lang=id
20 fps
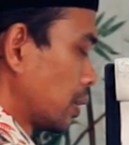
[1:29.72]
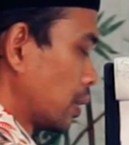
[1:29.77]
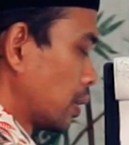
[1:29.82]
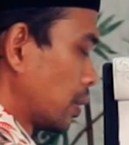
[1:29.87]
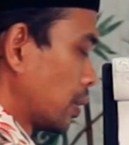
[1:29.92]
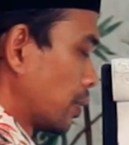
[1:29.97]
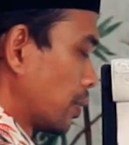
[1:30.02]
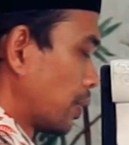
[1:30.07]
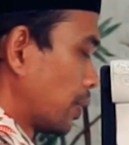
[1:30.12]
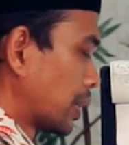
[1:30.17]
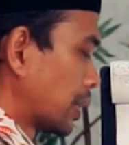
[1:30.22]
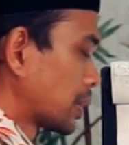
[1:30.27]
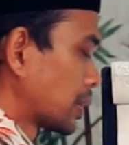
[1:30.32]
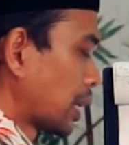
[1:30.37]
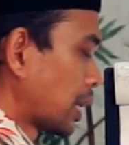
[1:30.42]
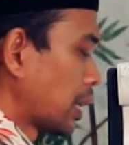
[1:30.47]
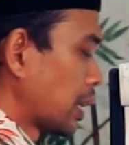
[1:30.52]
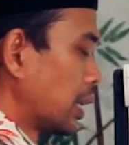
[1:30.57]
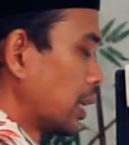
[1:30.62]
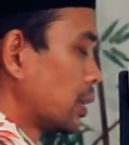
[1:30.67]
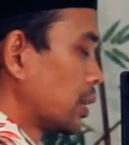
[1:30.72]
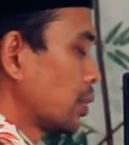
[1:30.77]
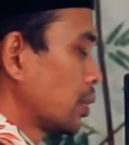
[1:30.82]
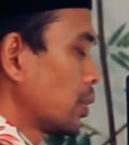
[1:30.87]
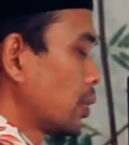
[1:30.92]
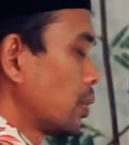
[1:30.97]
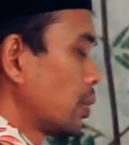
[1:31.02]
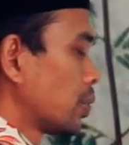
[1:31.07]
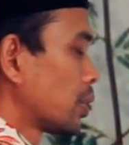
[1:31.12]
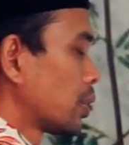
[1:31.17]
fasah itu
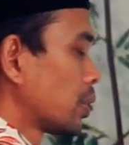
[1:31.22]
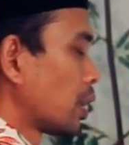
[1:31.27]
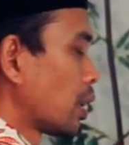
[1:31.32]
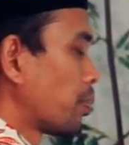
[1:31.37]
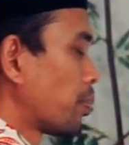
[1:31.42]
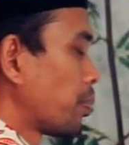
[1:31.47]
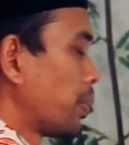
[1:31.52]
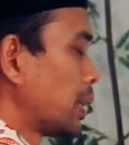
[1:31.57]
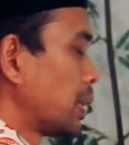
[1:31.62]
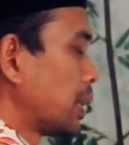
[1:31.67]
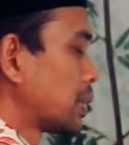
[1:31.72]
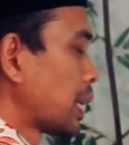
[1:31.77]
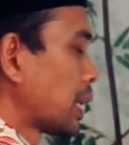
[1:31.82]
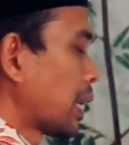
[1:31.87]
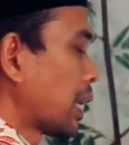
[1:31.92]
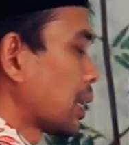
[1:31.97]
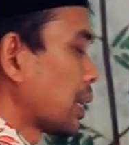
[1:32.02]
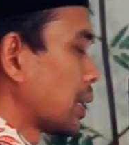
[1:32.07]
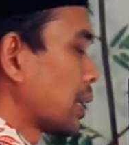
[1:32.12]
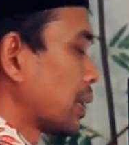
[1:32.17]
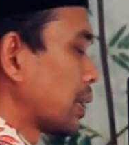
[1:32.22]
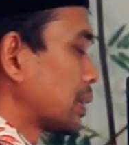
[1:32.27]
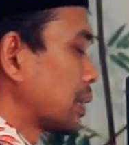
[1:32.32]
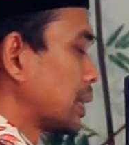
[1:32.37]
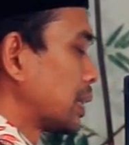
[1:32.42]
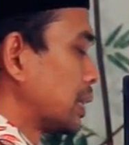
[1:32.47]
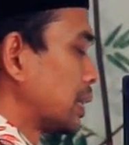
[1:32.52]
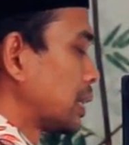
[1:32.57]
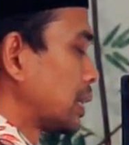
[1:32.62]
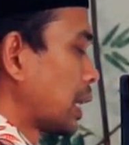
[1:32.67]
terpisah
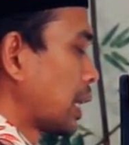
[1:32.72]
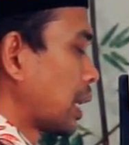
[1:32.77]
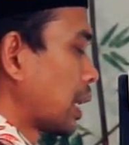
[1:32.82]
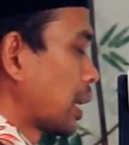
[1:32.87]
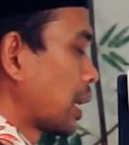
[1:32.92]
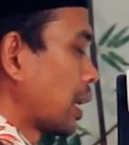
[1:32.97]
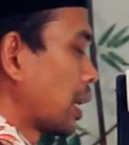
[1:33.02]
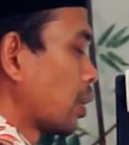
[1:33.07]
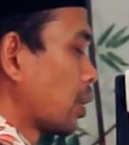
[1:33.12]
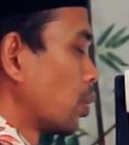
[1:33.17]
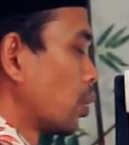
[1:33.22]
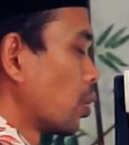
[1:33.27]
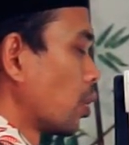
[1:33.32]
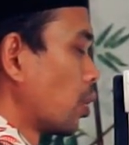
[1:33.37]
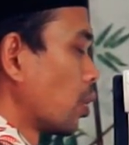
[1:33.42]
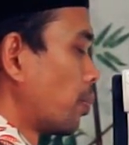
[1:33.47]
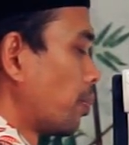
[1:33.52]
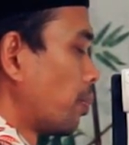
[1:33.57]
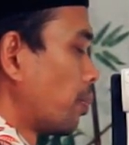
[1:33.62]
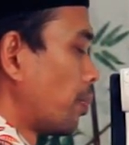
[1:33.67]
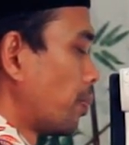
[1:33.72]
secara hukum